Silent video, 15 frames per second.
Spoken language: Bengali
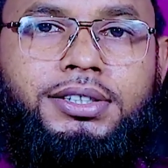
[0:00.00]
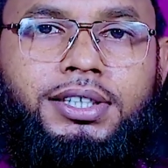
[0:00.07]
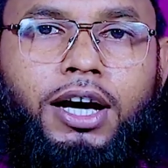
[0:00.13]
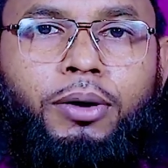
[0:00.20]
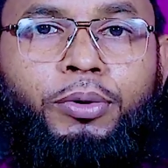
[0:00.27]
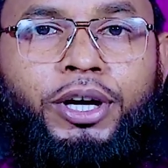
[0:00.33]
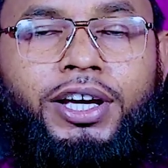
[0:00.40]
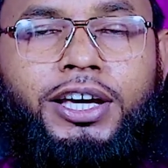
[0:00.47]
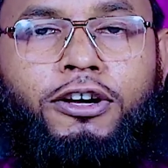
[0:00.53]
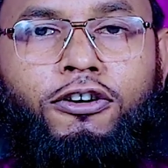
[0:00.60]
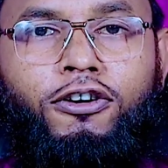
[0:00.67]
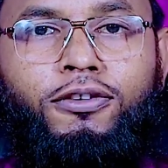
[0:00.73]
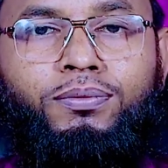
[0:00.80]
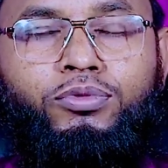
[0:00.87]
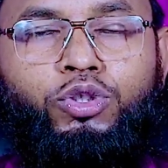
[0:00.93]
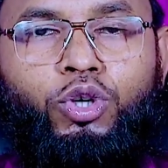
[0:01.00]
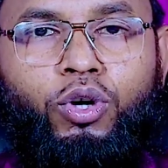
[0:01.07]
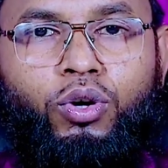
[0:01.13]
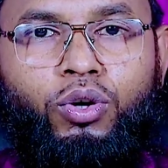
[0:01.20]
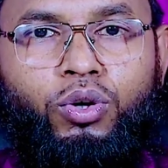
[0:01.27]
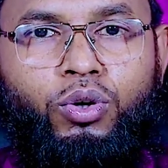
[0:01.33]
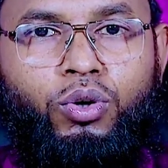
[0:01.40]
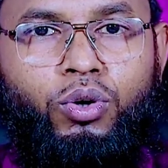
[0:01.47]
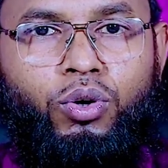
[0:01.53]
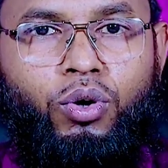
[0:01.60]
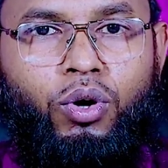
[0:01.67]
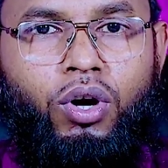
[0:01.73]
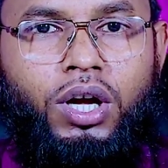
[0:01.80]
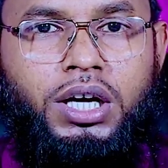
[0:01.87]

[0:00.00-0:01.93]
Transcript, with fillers: সাহাবাই কেরম যখন কোনো